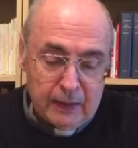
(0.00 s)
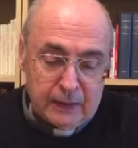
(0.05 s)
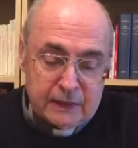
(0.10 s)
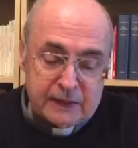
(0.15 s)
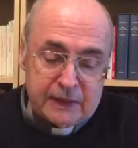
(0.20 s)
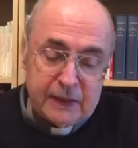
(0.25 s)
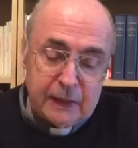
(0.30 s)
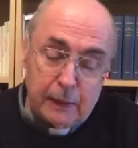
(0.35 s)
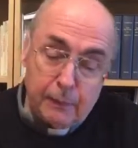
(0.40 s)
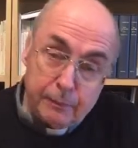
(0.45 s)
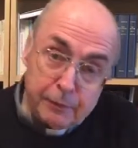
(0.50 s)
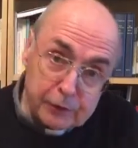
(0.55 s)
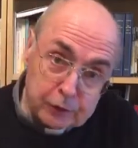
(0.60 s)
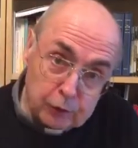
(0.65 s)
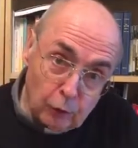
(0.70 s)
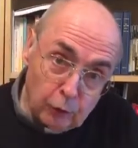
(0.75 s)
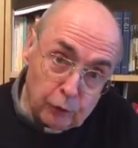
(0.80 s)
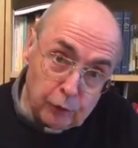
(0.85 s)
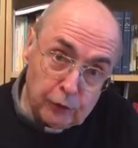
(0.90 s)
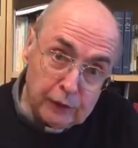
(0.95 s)
Sia
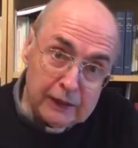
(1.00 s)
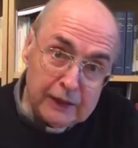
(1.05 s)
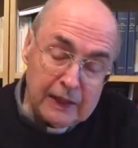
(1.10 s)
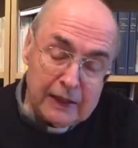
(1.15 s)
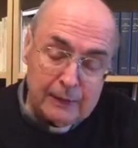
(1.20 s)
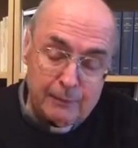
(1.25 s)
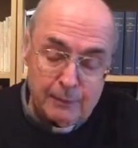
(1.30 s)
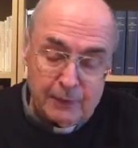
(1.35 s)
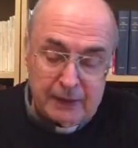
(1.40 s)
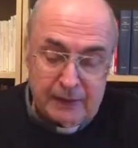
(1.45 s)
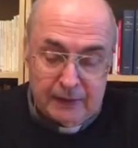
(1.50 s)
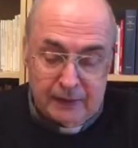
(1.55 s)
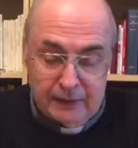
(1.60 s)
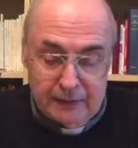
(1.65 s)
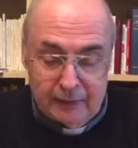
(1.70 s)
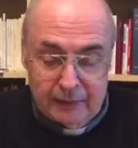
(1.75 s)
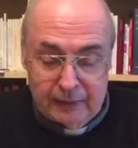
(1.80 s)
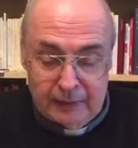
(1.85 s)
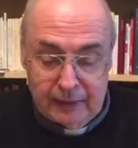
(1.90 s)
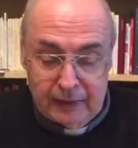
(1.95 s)
l'episodio di
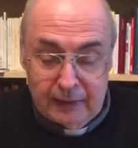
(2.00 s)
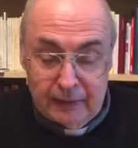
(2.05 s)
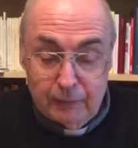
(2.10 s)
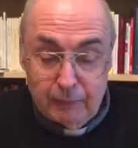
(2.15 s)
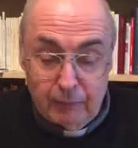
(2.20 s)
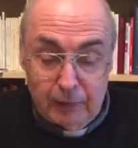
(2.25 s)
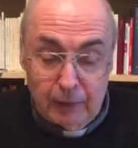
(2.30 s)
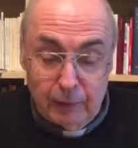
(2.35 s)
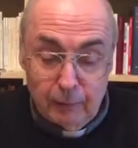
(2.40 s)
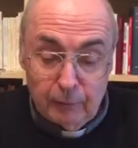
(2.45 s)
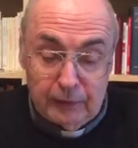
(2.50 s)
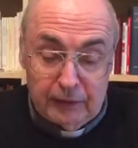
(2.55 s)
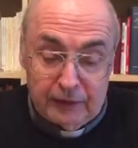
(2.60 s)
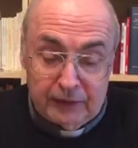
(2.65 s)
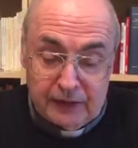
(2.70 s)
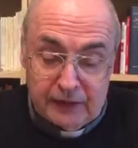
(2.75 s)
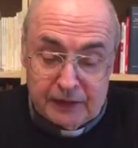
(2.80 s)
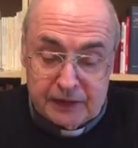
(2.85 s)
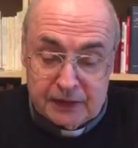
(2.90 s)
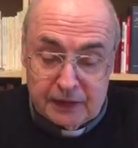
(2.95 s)
Naman che quello dei
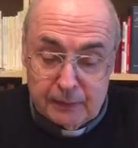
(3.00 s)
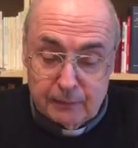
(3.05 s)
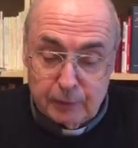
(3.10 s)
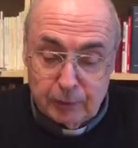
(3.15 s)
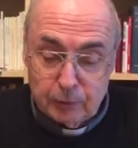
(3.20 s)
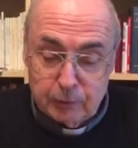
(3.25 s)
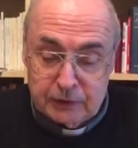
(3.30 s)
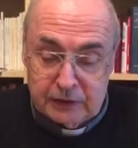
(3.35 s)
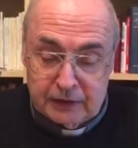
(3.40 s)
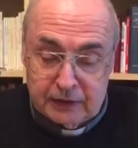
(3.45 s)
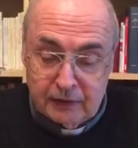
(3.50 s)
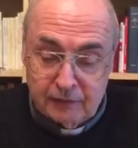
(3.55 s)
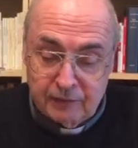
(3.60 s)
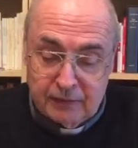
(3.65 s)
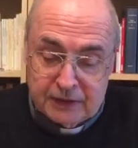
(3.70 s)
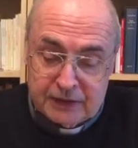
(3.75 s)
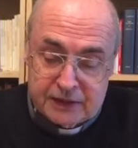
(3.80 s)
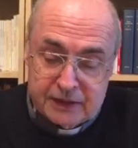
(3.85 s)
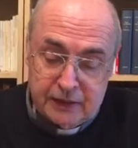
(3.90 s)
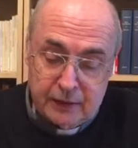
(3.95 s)
dieci lebrosi del
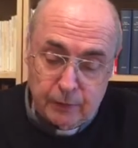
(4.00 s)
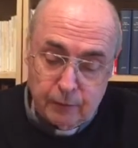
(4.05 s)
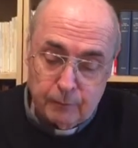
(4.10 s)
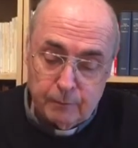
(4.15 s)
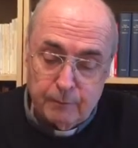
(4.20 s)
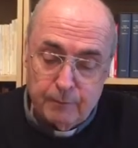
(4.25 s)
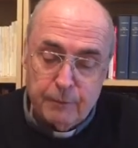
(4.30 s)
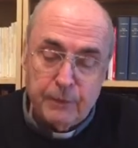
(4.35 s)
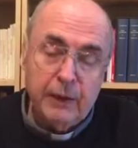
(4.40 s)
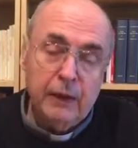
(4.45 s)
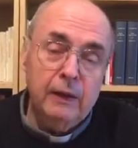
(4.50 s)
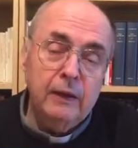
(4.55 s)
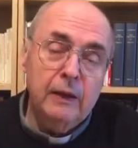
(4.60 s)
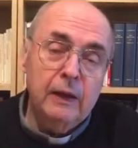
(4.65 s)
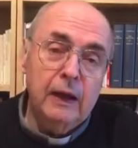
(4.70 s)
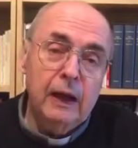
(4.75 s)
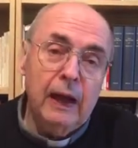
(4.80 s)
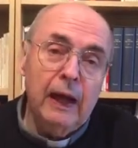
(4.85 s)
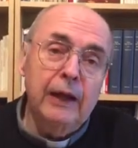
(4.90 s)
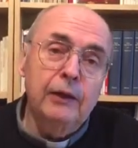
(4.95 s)
Vangelo
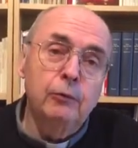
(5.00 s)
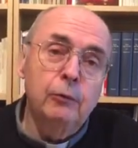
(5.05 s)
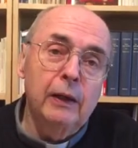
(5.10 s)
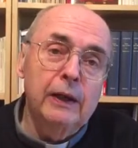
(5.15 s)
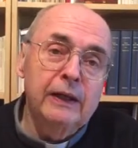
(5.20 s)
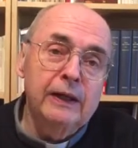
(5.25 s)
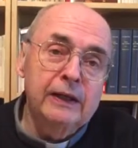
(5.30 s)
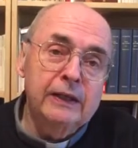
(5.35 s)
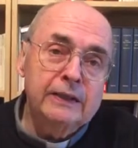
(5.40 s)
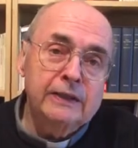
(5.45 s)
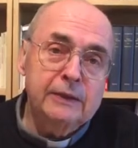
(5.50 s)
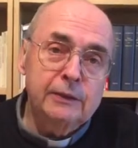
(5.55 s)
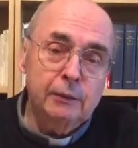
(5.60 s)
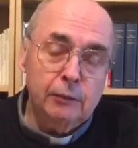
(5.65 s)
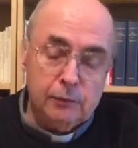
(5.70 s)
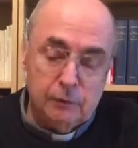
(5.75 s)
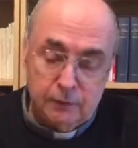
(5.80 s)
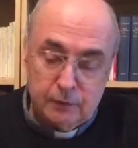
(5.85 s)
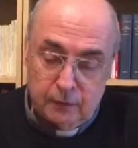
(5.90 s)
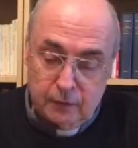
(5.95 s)
hanno
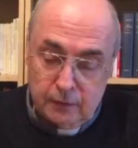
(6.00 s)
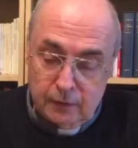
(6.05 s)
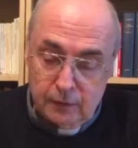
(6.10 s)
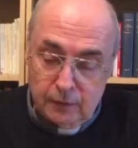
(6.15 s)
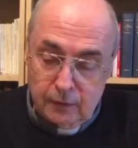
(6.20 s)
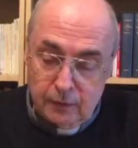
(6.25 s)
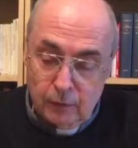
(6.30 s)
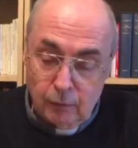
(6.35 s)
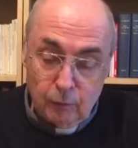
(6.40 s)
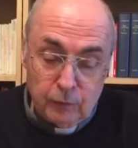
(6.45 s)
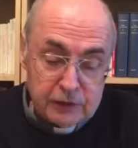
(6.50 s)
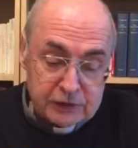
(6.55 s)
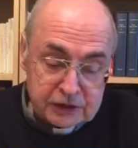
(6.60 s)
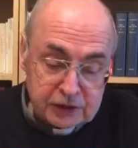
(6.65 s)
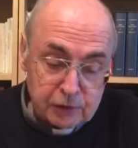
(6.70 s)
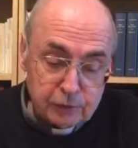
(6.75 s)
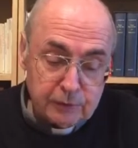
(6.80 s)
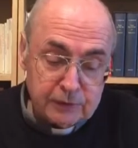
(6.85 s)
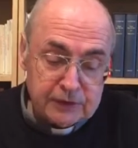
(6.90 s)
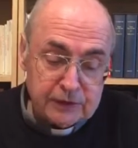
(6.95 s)
all'inizio una
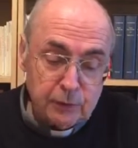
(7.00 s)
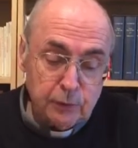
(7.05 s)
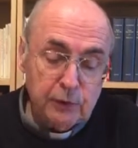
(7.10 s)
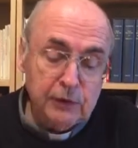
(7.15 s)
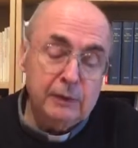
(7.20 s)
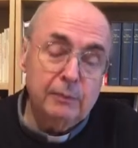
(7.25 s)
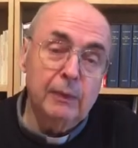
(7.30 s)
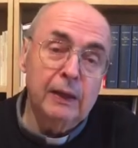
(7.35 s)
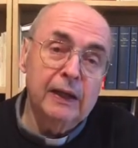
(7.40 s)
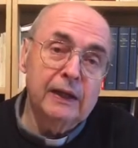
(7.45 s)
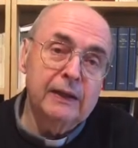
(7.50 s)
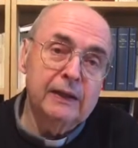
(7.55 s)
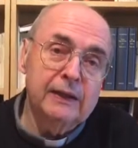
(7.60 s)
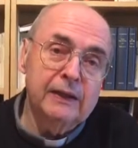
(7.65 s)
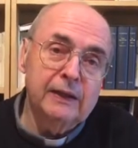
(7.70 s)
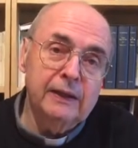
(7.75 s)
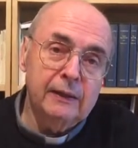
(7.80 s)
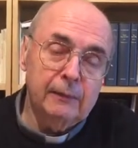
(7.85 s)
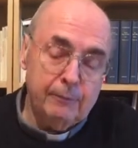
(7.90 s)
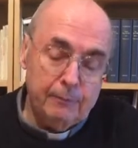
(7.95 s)
situazione di
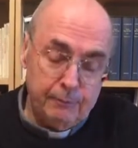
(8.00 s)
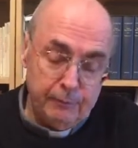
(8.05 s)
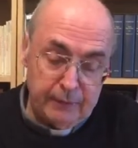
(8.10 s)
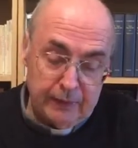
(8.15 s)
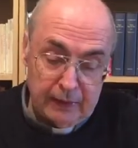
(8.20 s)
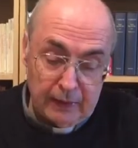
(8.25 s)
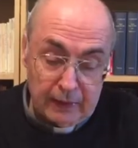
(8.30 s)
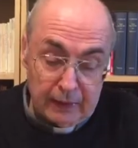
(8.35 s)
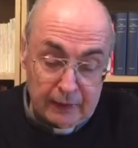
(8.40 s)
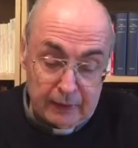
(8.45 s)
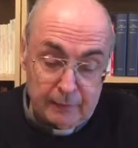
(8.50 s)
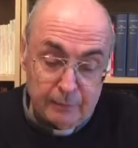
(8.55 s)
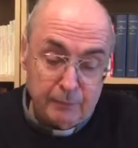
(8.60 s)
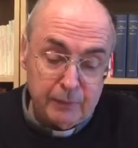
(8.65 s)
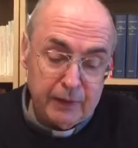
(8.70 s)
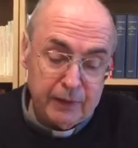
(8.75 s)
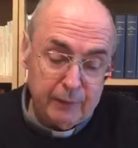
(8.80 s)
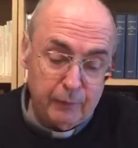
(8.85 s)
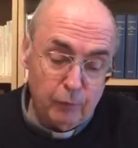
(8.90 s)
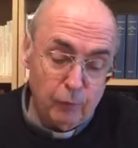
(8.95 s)
malattia la
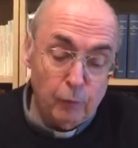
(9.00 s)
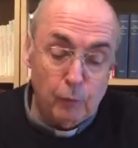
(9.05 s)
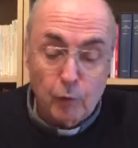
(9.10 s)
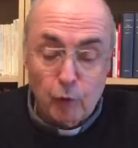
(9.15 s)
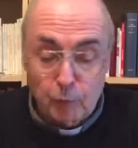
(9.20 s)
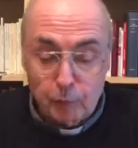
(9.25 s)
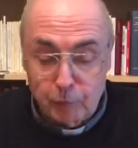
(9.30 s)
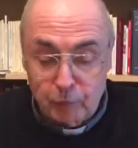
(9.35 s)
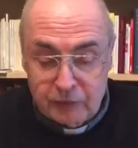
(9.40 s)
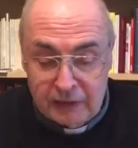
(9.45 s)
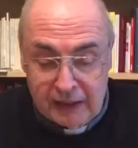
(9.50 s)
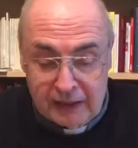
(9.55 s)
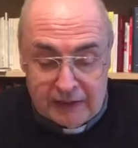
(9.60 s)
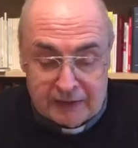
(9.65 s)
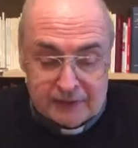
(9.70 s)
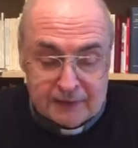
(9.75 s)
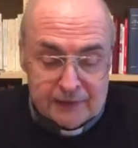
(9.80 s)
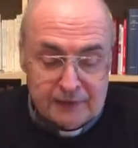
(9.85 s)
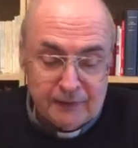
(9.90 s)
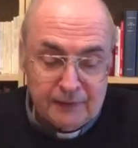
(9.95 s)
lebbra o morbo di
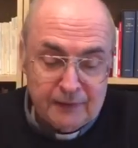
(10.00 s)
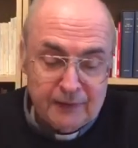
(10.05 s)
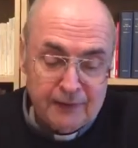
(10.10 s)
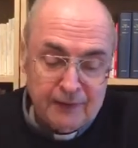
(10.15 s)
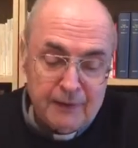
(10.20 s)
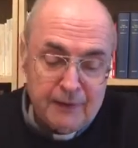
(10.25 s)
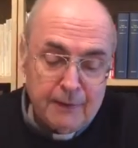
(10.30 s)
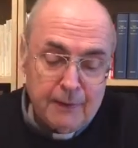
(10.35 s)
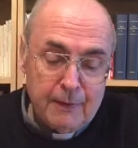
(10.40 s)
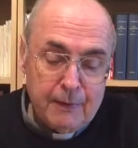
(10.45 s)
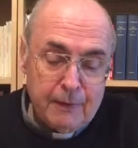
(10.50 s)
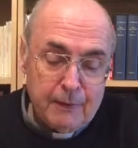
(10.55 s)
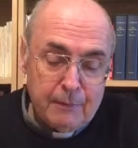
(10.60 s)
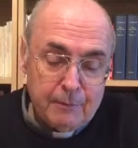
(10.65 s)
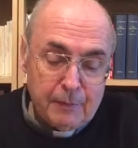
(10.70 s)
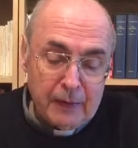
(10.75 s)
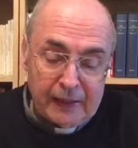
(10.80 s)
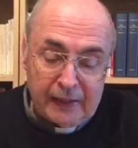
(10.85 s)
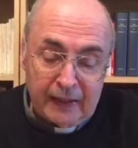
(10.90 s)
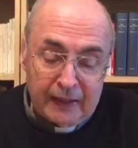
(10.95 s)
Hansen,
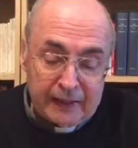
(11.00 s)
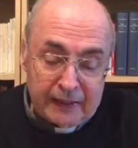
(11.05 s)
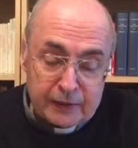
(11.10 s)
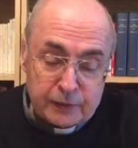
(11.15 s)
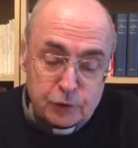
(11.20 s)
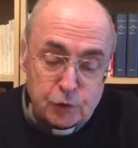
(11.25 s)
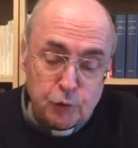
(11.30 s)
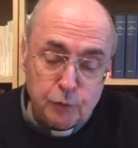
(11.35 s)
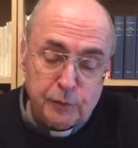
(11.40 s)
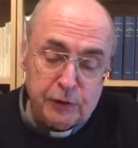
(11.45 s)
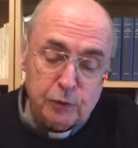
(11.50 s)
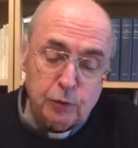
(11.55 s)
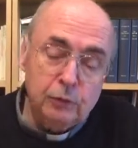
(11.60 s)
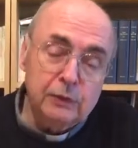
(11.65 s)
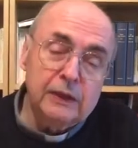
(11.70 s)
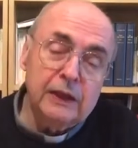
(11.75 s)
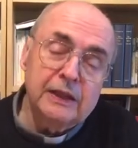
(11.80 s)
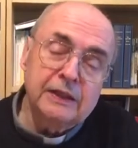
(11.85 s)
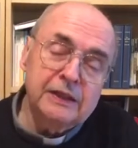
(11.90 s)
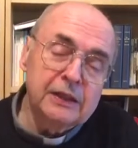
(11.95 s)
ma che riassume
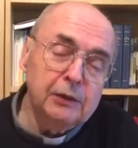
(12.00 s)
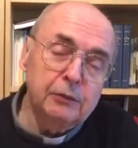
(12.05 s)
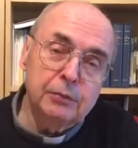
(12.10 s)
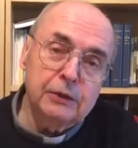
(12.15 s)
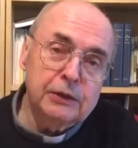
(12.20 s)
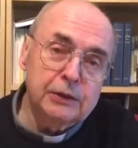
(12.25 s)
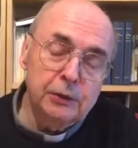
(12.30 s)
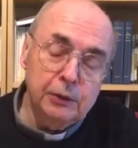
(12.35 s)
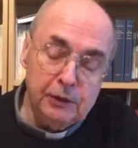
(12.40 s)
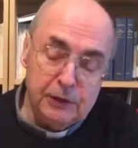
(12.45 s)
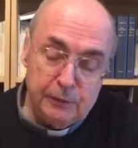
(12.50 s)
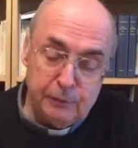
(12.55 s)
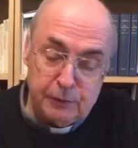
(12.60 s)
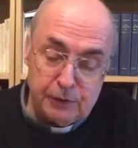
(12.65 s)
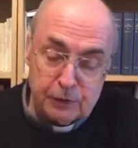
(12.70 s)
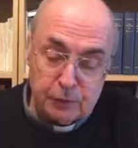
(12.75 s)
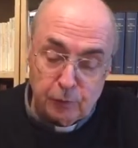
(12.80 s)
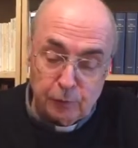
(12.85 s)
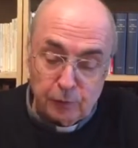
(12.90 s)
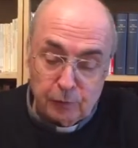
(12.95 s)
tutte le situazioni di
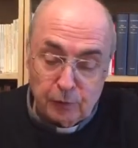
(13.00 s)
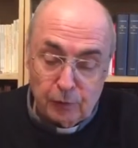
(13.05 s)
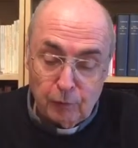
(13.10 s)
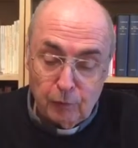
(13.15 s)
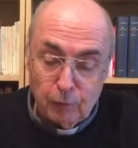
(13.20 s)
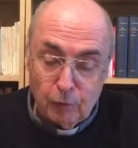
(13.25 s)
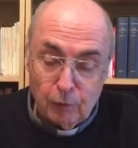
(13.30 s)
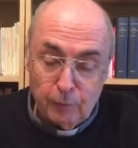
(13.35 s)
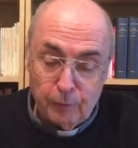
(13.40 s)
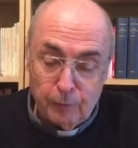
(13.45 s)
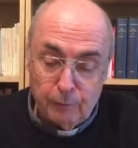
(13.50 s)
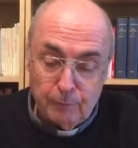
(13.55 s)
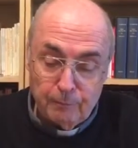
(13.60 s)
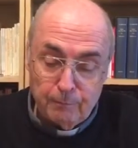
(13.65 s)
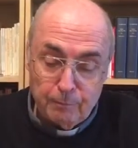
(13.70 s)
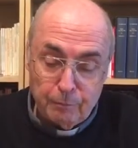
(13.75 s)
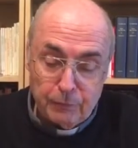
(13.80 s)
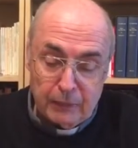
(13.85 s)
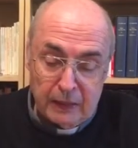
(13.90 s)
bisogno dell'uomo.